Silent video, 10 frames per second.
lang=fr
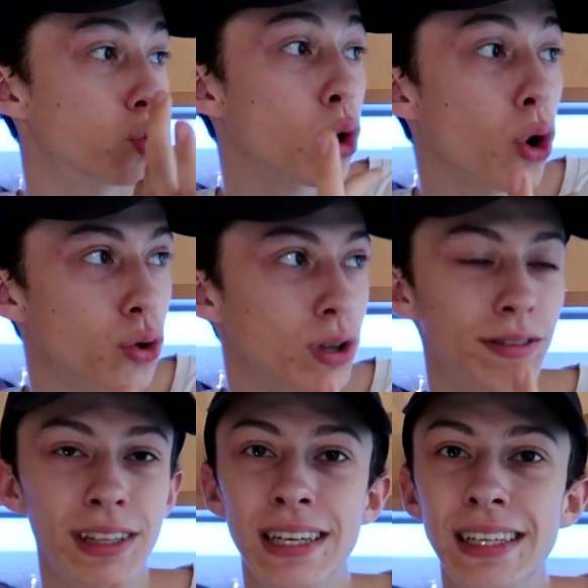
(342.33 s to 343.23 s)
genre de
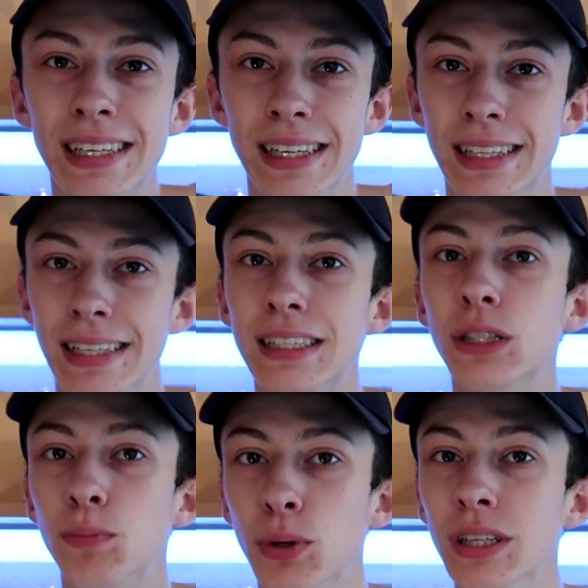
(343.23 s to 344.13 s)
DVD qui était
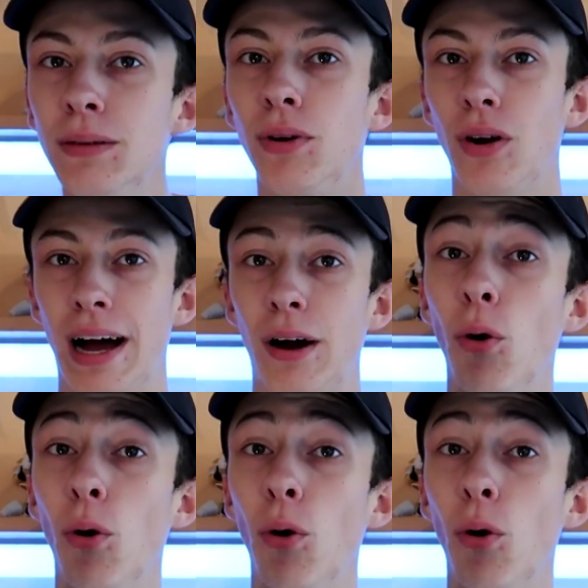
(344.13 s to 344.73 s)
disponible à